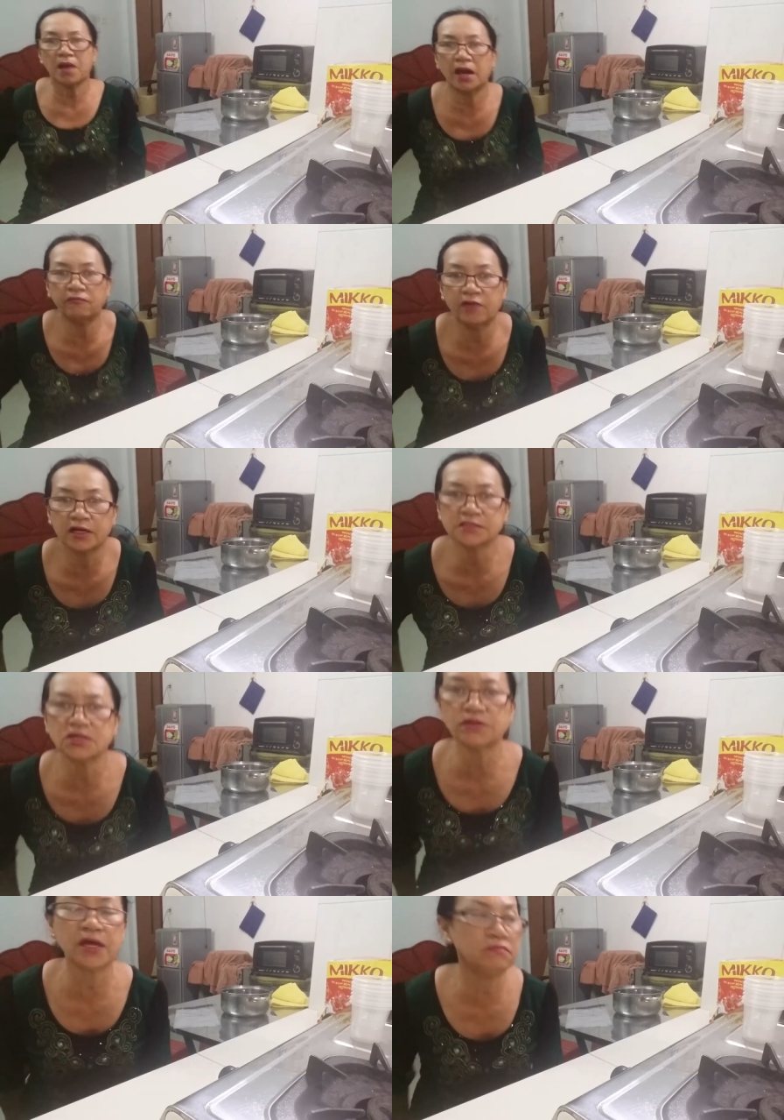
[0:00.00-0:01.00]
bạn và các
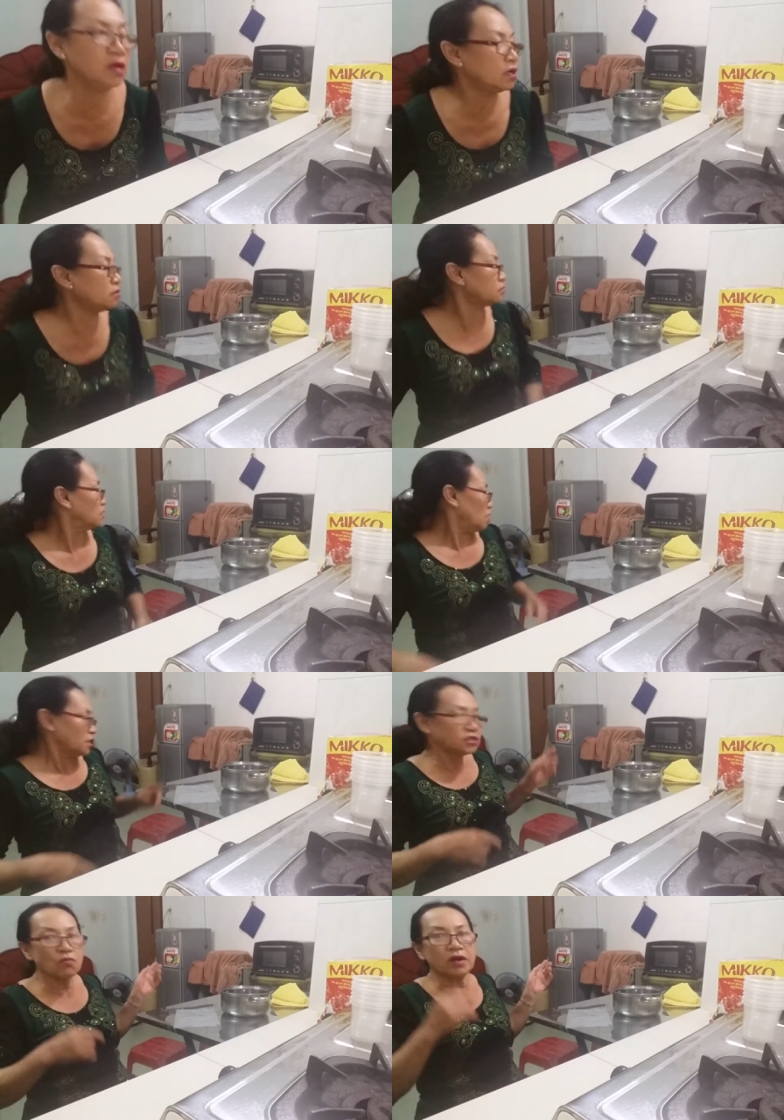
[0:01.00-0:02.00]
cháu thân mến
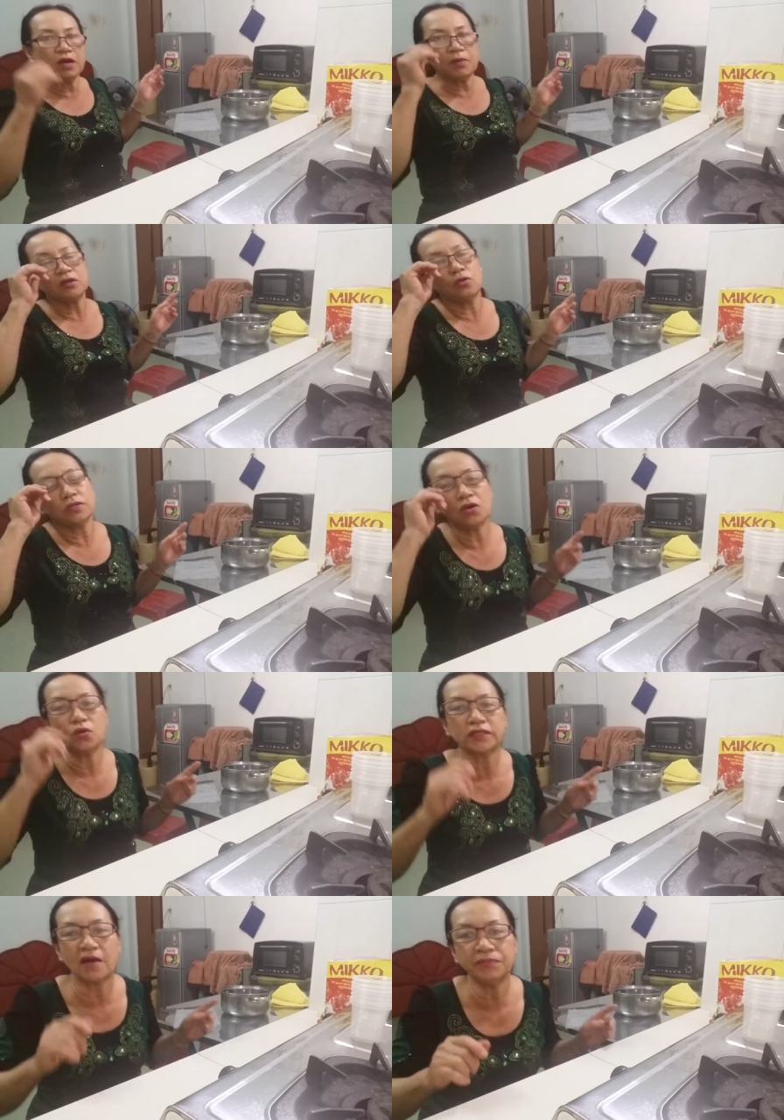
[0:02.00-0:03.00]
Trong khi mình ủ
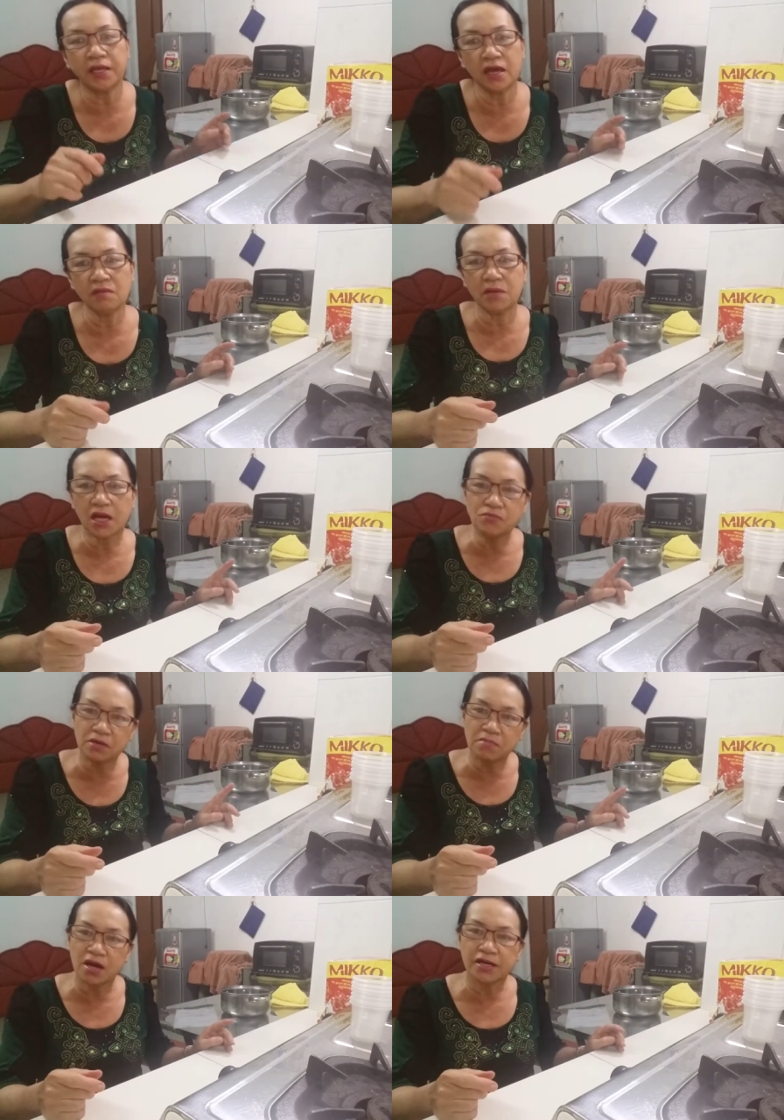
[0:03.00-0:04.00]
nhau 8 tiếng Mình không
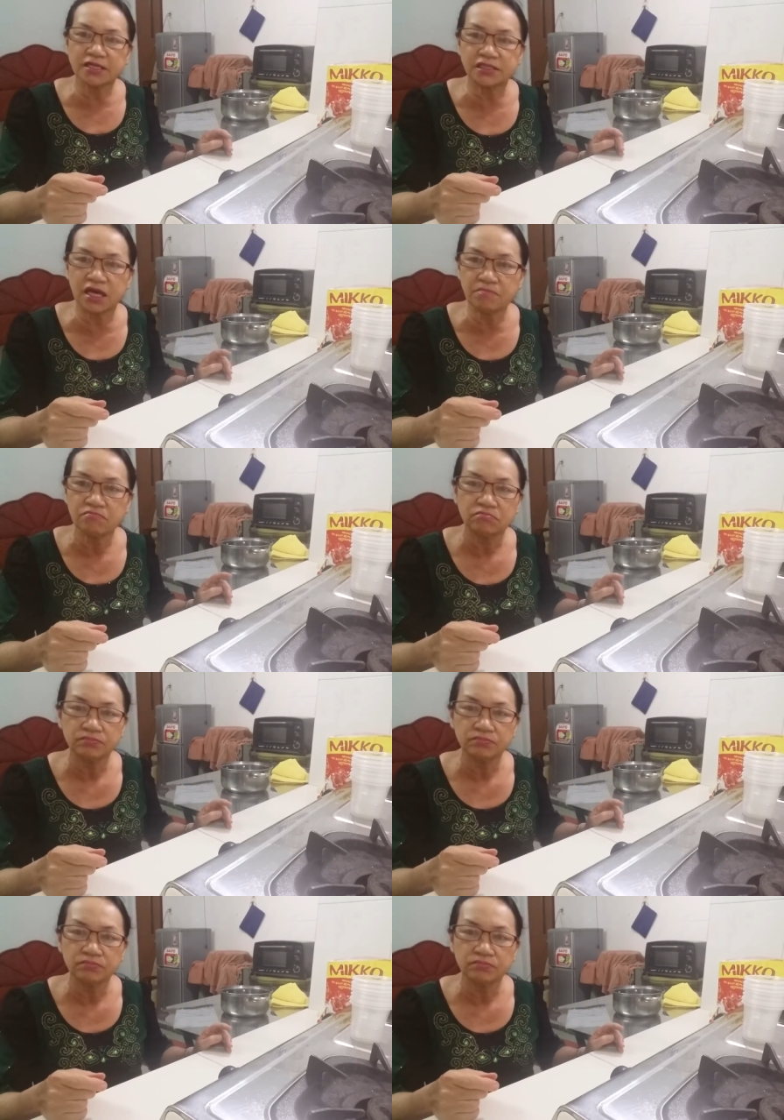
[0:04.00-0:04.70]
được mở ra xem